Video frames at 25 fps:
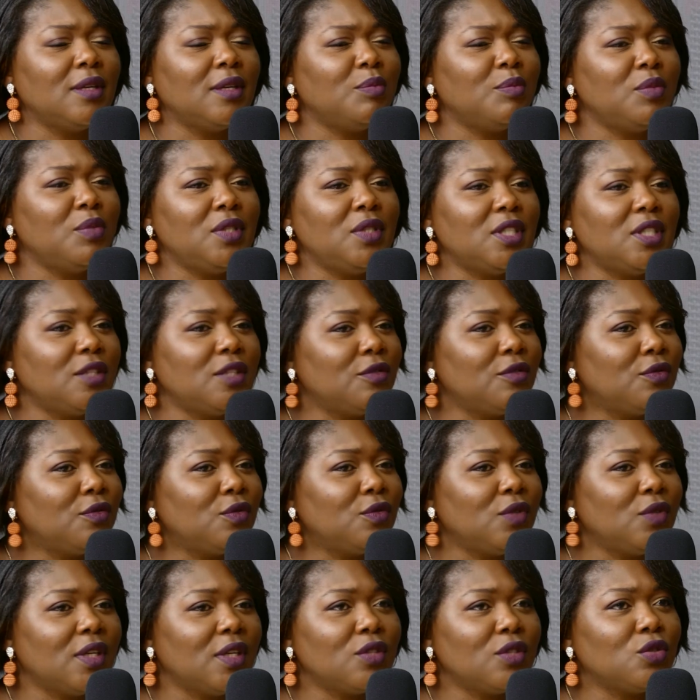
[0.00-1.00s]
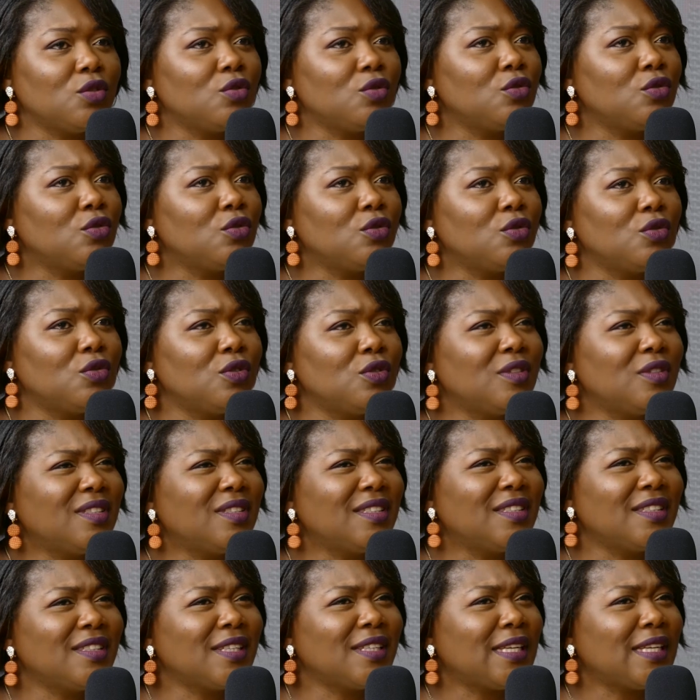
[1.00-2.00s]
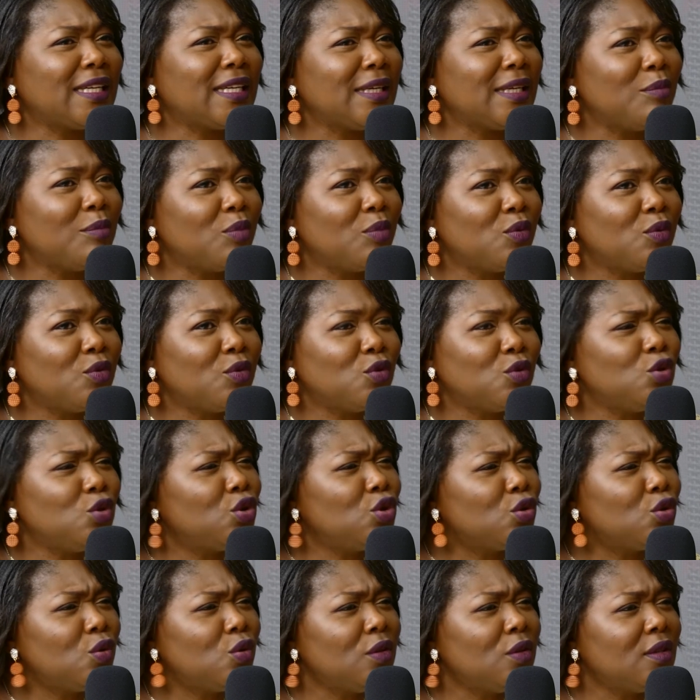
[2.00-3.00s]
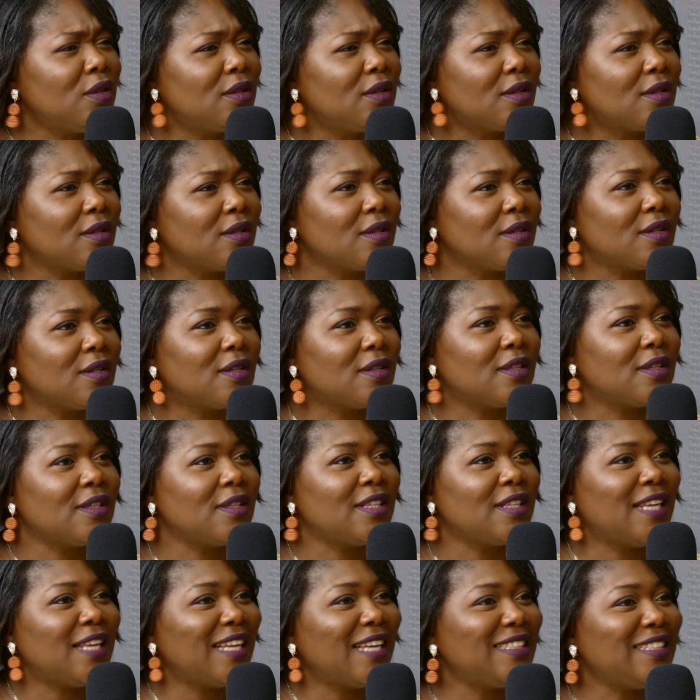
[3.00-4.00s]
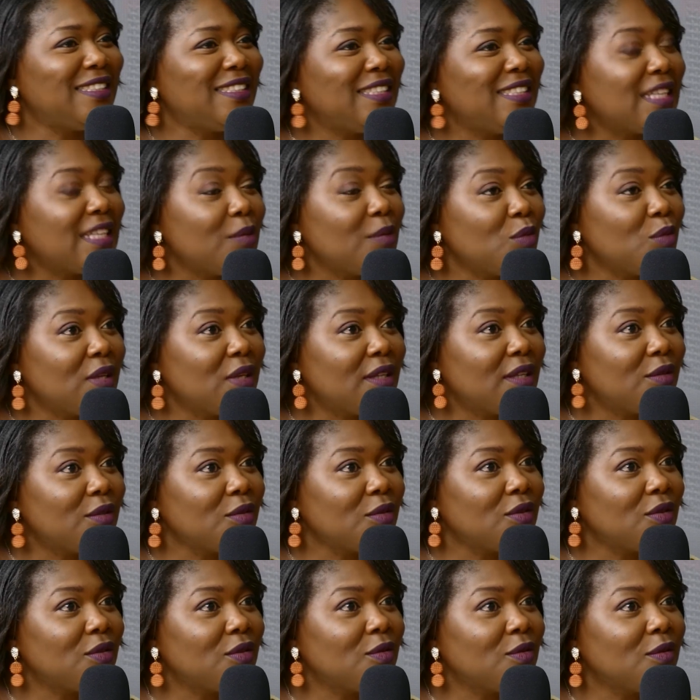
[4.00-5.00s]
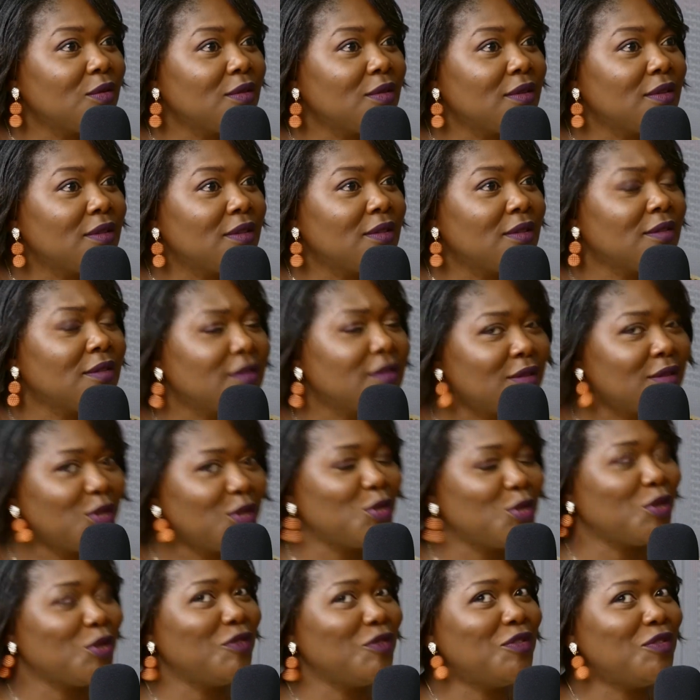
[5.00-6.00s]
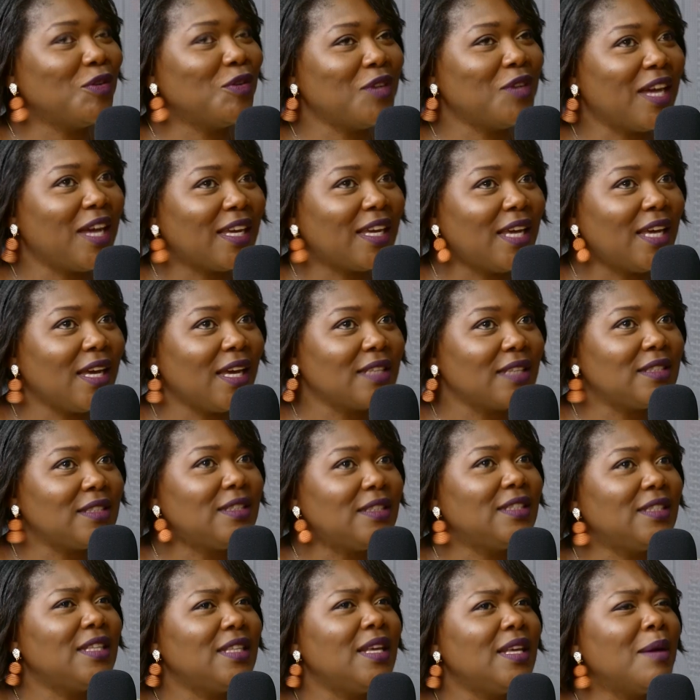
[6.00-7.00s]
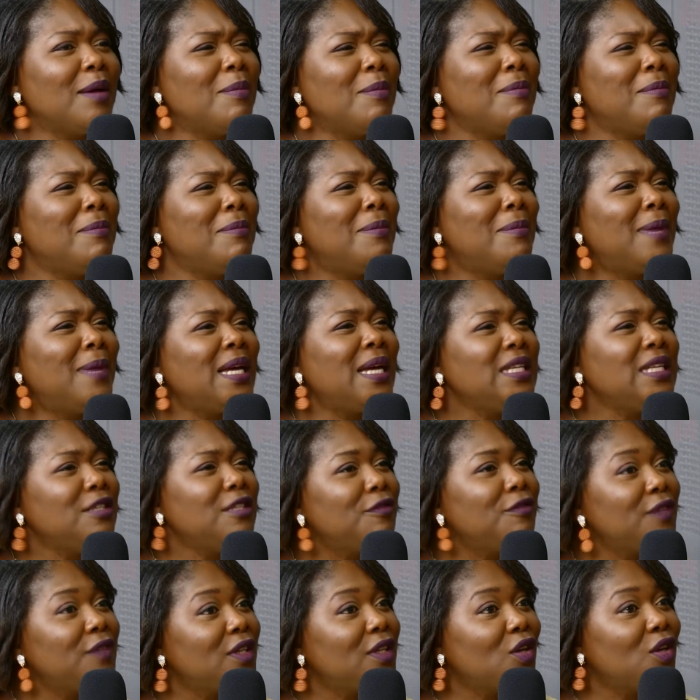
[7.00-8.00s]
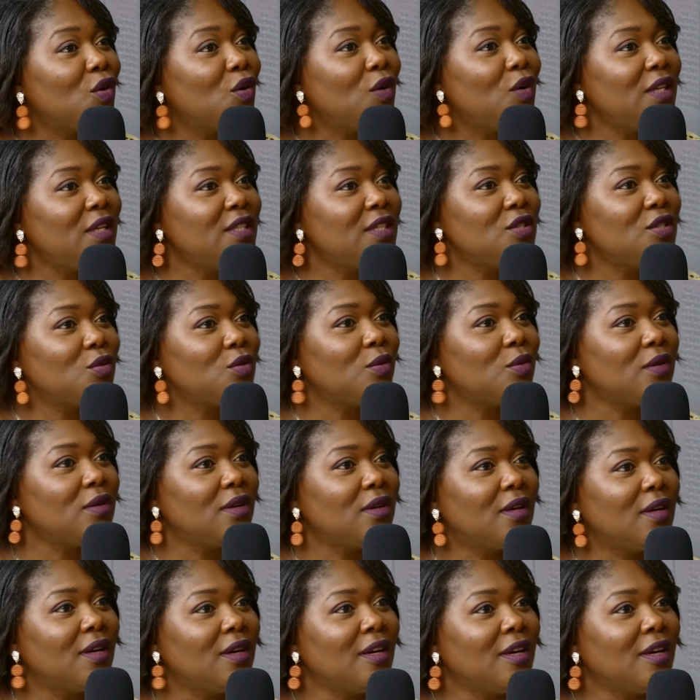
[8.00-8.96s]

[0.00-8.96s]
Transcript: Et puis j'ai vu quelque chose de très beau, de jaune qui a attiré mon attention. Je reviens en arrière, c'était un magnifique collier jaune,